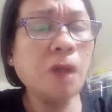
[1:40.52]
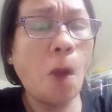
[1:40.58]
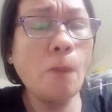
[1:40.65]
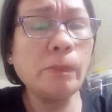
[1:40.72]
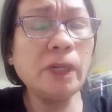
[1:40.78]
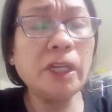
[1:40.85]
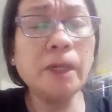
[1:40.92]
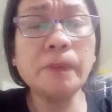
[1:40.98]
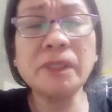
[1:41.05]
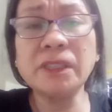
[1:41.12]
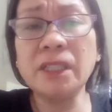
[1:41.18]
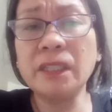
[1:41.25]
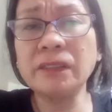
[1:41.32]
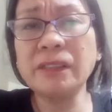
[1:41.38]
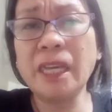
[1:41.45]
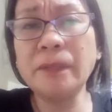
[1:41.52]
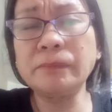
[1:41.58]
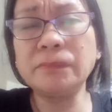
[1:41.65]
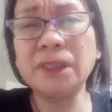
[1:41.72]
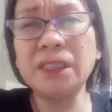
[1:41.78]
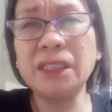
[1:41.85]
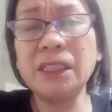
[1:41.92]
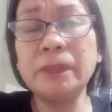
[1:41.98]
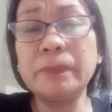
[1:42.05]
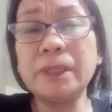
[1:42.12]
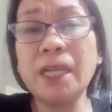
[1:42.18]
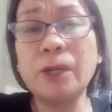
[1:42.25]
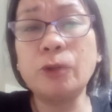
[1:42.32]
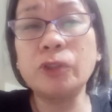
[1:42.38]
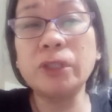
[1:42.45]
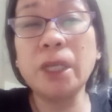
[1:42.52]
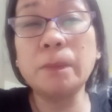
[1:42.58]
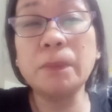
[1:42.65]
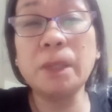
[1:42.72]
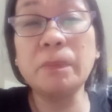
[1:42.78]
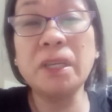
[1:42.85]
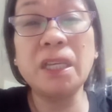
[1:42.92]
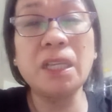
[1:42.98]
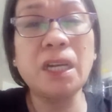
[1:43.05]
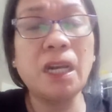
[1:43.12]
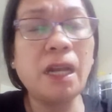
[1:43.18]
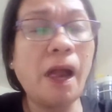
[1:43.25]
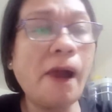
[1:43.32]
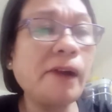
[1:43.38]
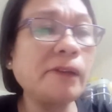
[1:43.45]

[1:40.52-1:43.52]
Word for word: Mahirap kasi ang time, uh, limitado ang time kaya bihira lang.